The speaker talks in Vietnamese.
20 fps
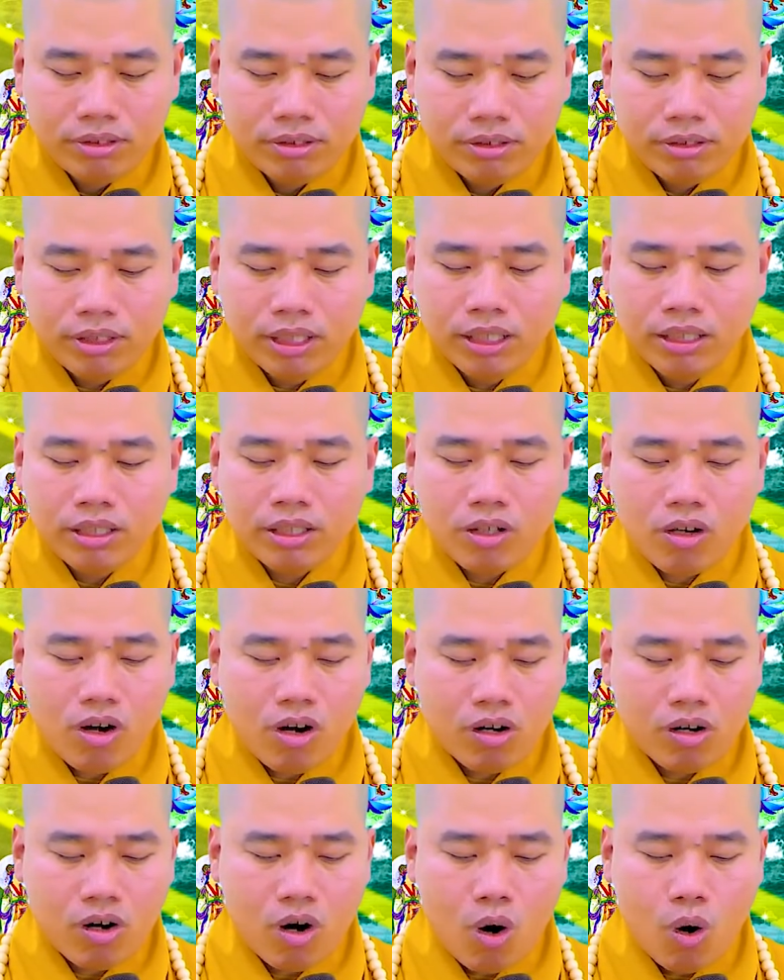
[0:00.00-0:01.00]
những trò
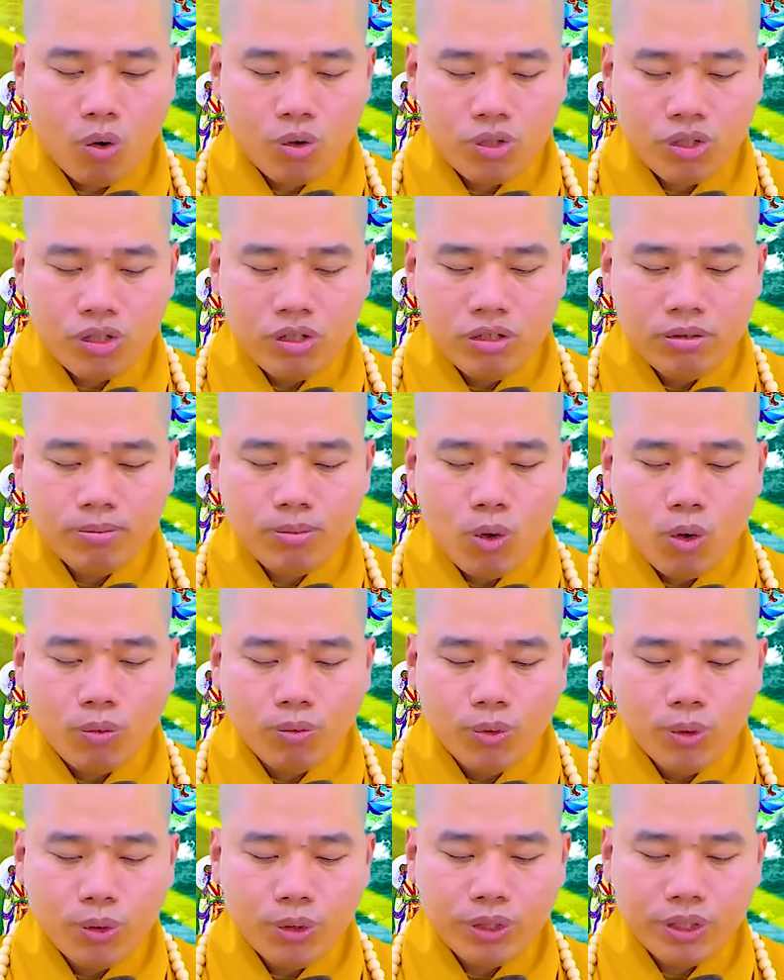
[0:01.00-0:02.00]
khổ sướng
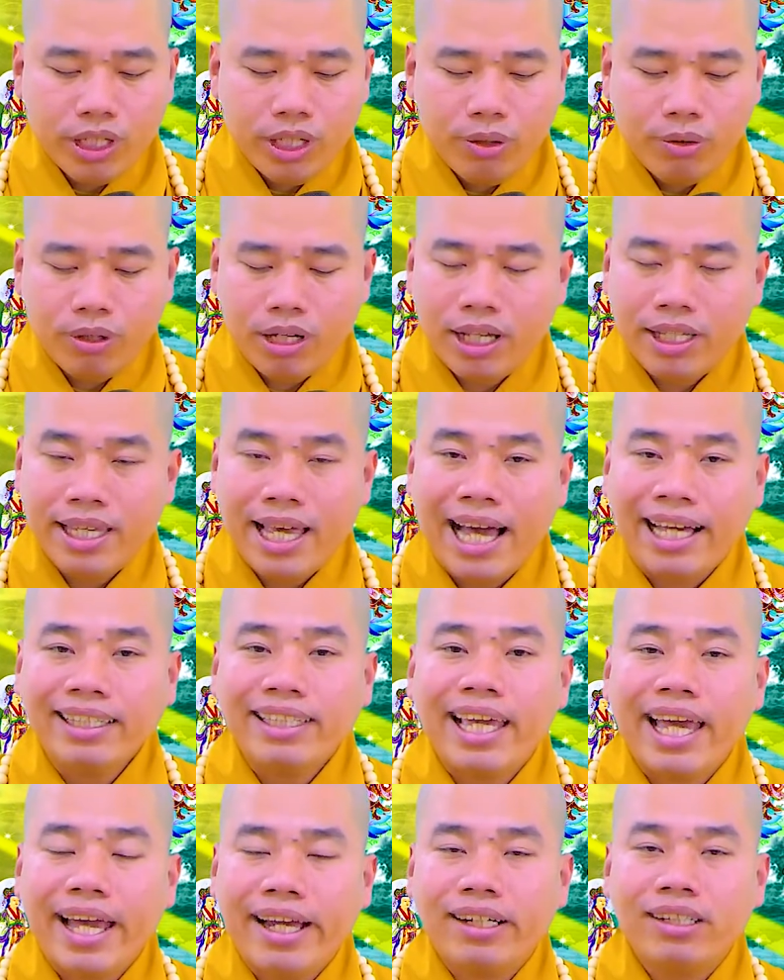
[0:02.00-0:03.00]
buồn vui đều là giả
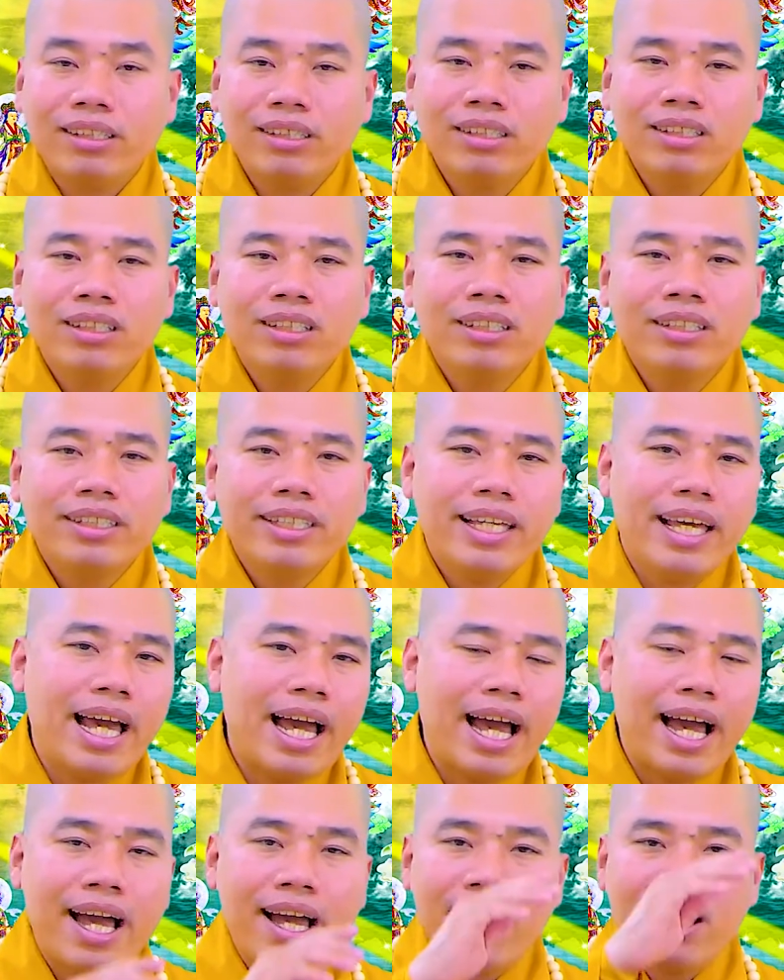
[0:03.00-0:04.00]
trang
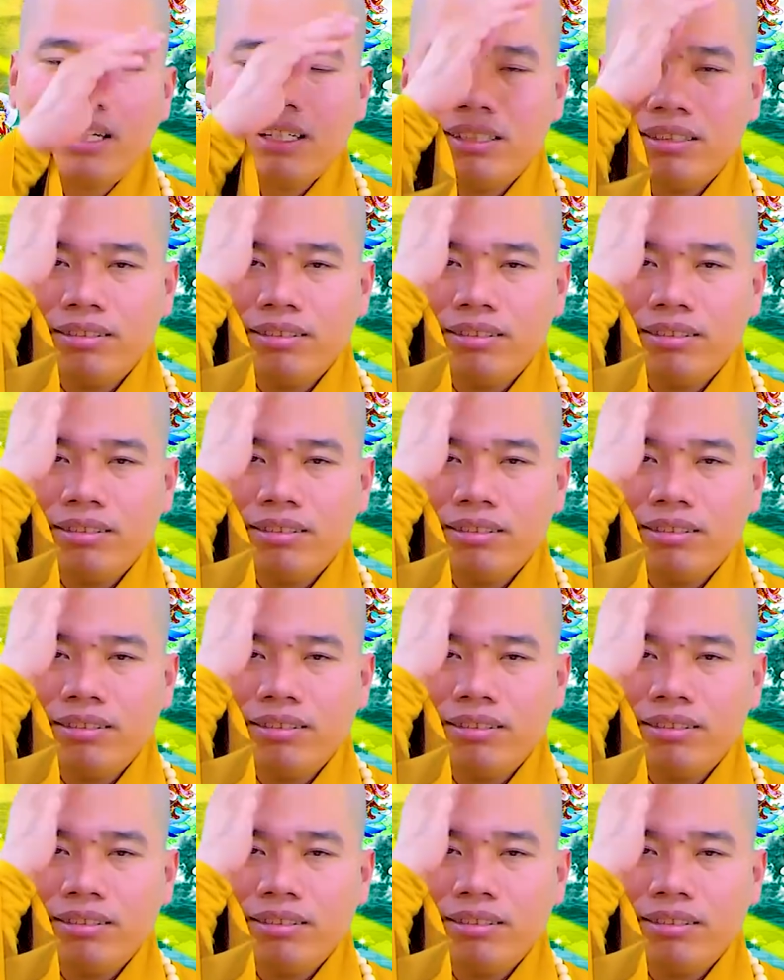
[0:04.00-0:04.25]
giả